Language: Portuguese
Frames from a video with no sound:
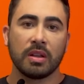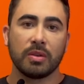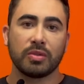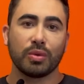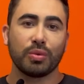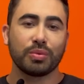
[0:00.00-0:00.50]

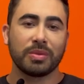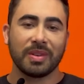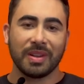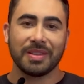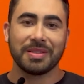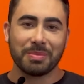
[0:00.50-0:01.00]
eu estou com
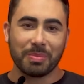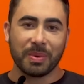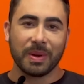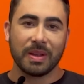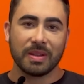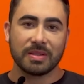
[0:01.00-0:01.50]
três
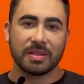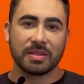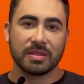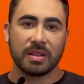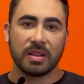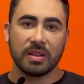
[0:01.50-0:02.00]

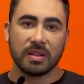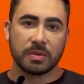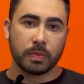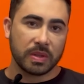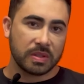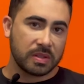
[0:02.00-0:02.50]
empresas né, em
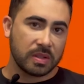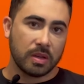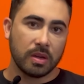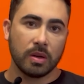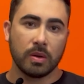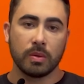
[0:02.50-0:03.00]

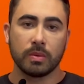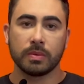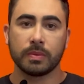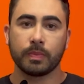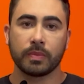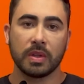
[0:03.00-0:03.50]

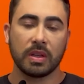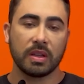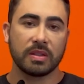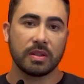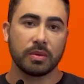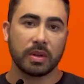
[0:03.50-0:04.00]
expansão e
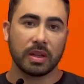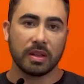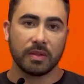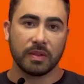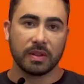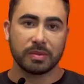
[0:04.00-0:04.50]
crescendo
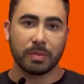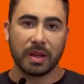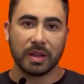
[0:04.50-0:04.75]
cada vez